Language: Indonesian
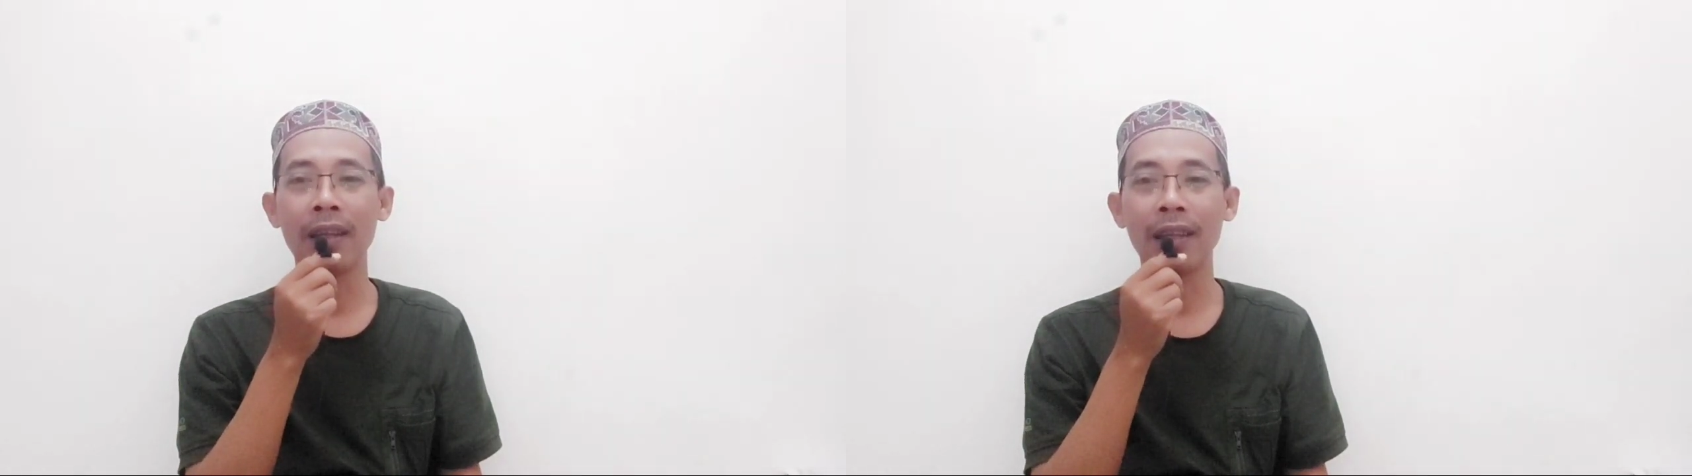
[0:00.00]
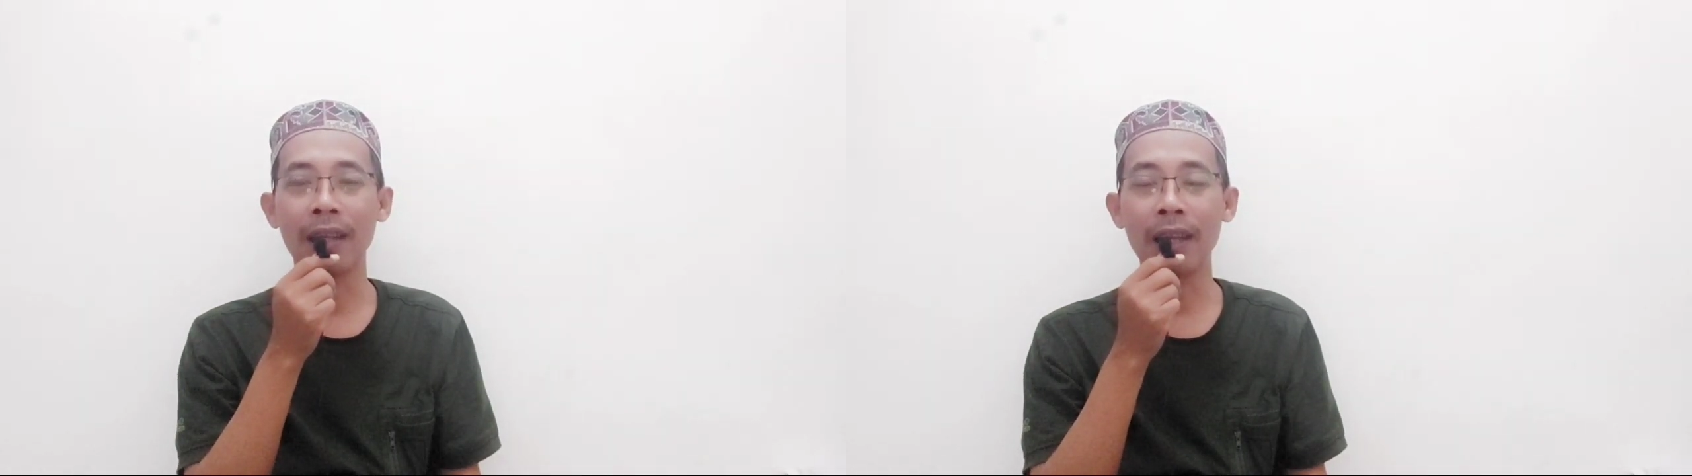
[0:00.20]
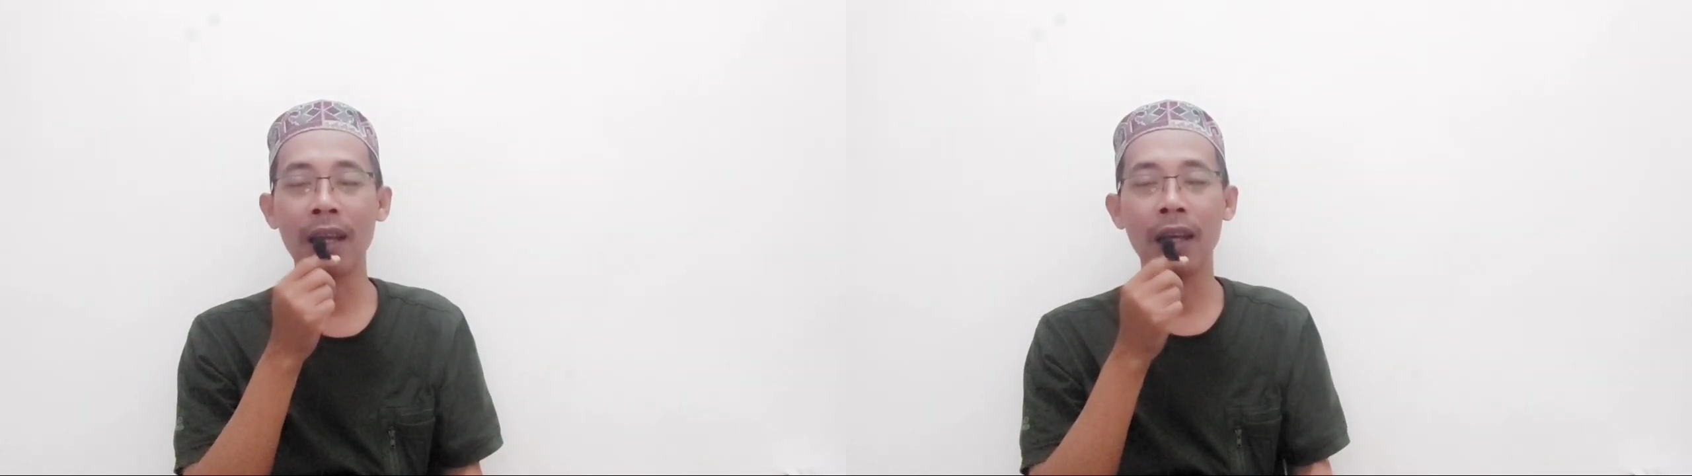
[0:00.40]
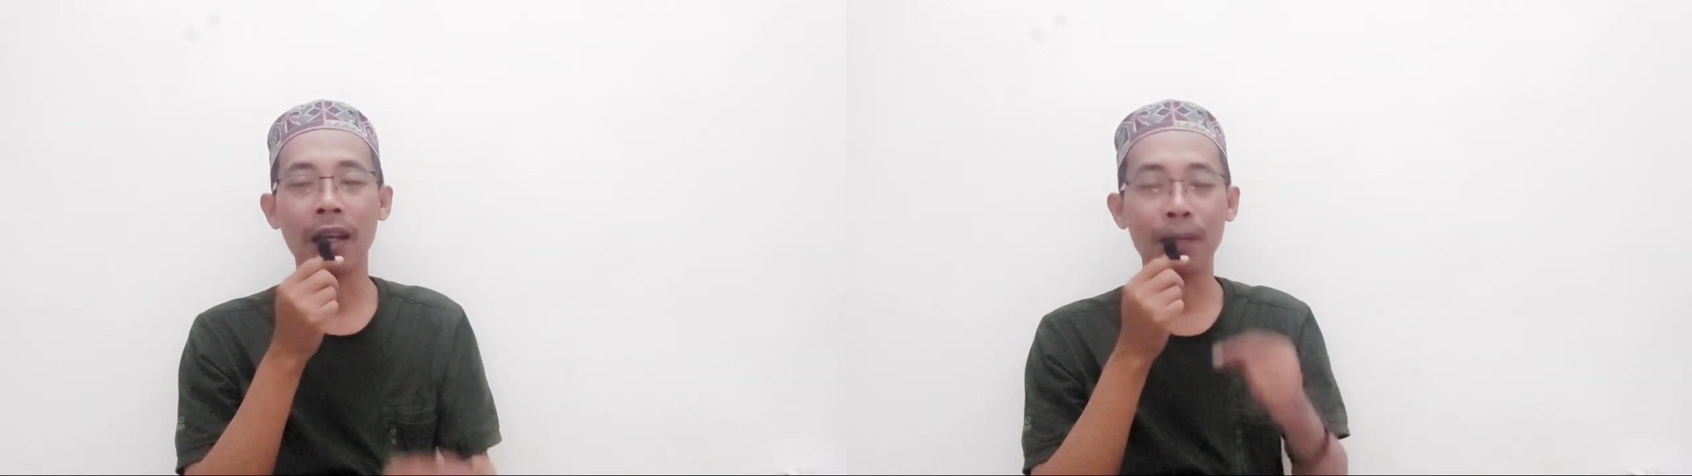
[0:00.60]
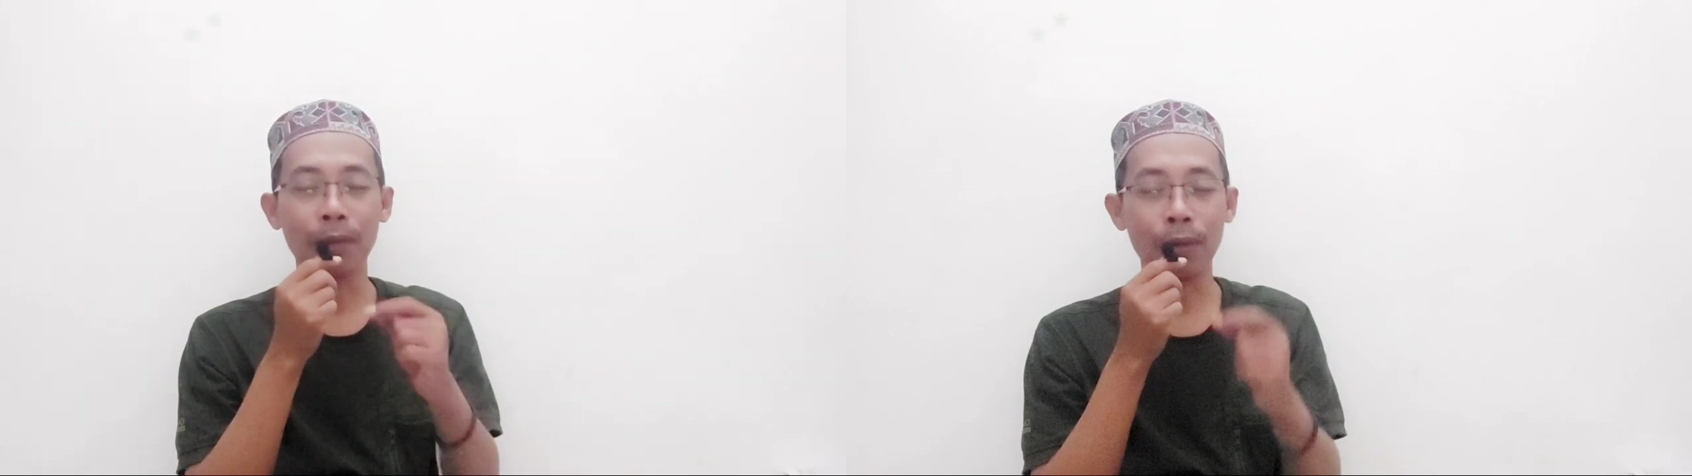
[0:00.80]
Jadi
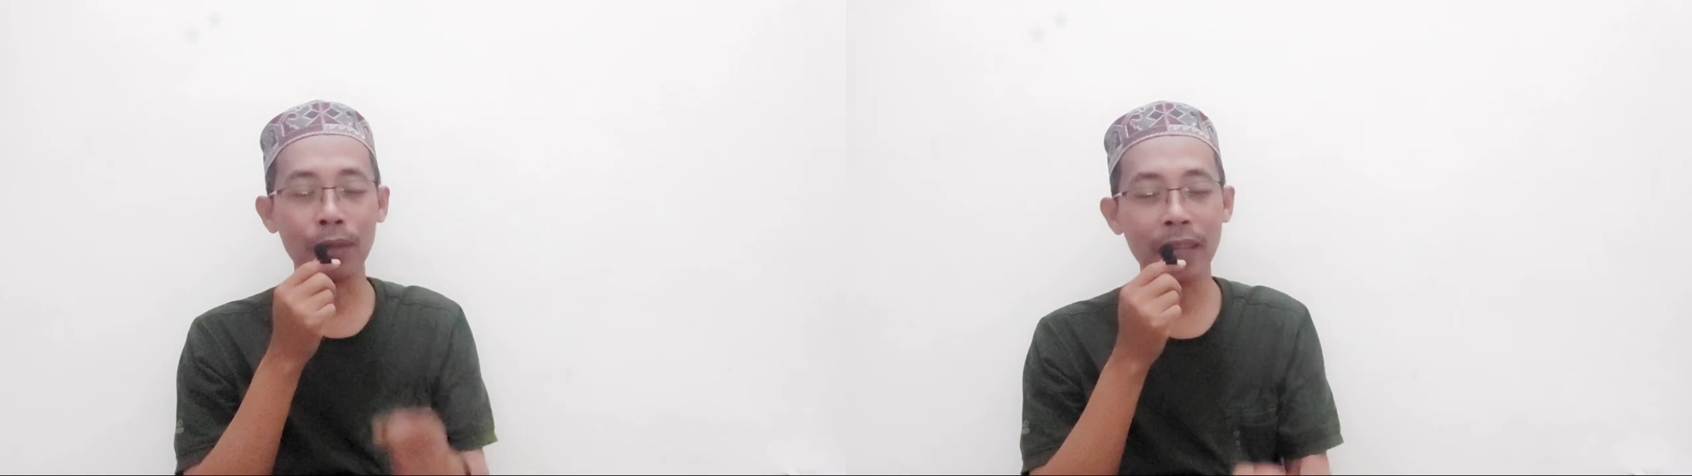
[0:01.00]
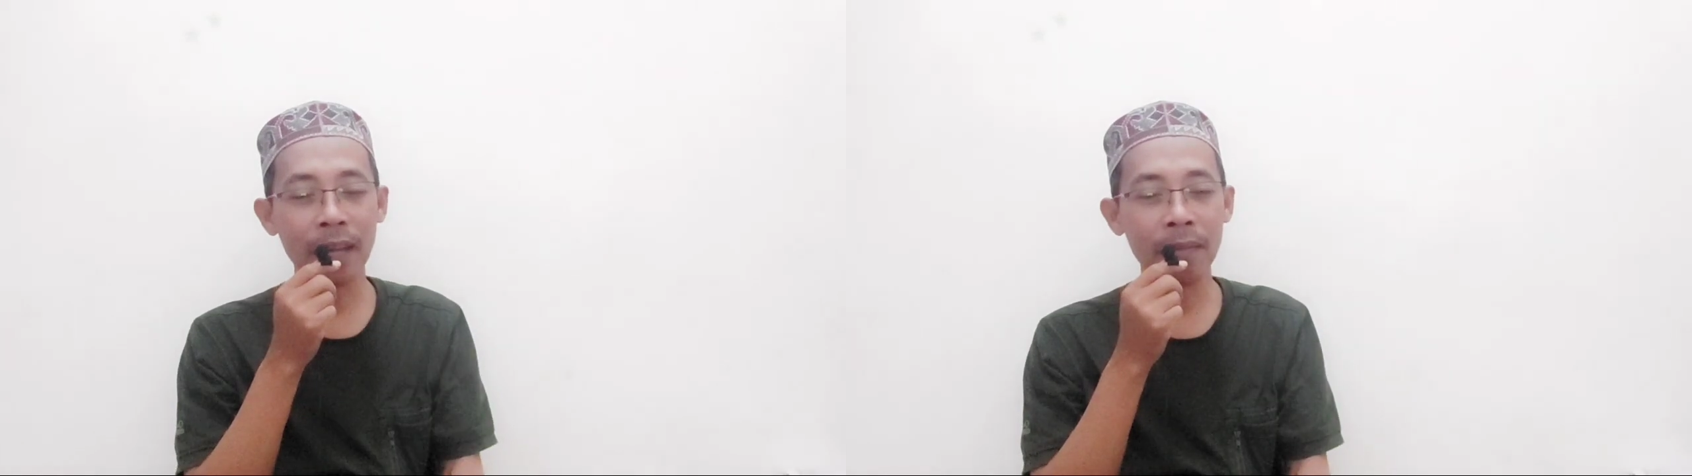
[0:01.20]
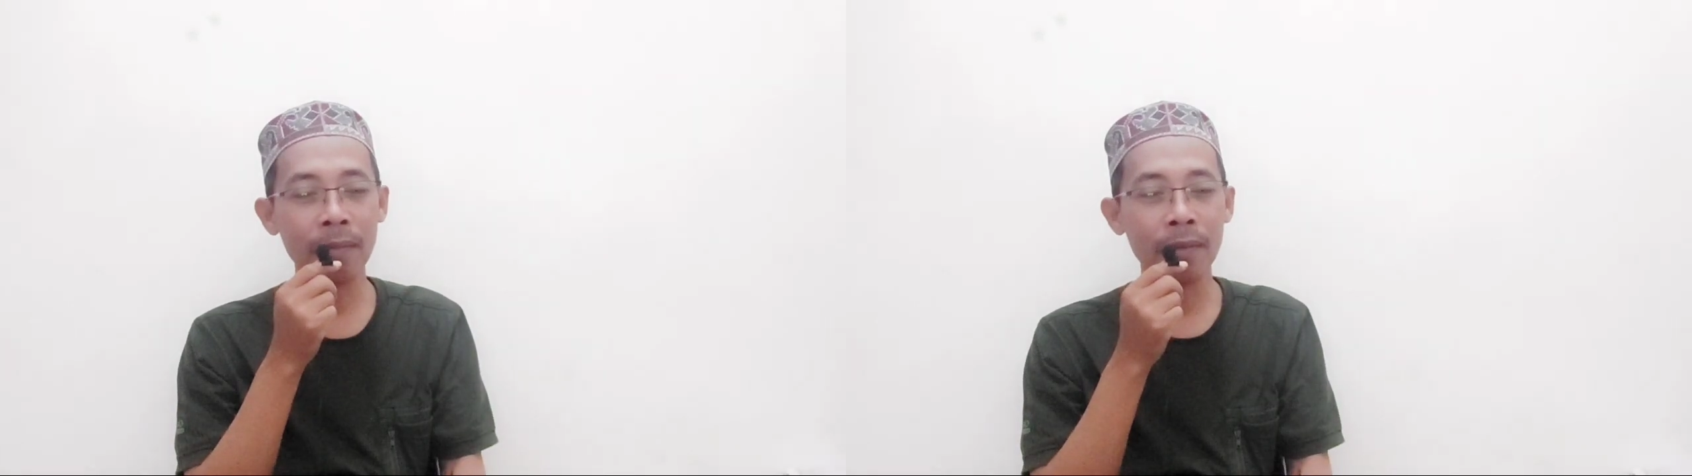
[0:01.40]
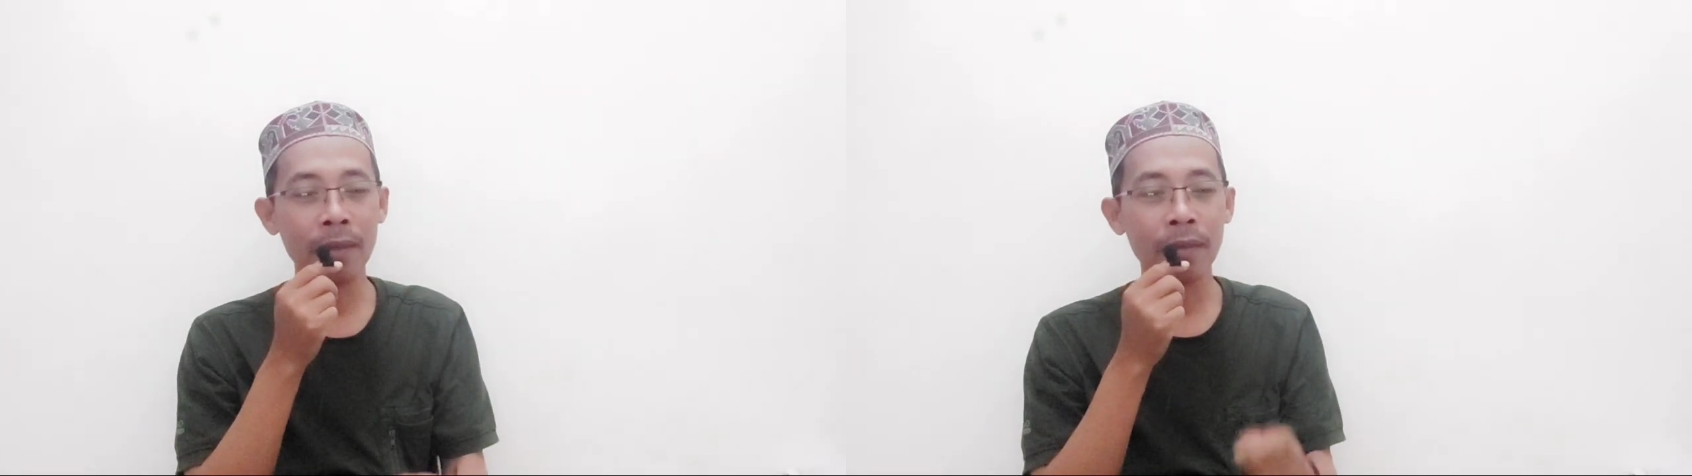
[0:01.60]
keputusan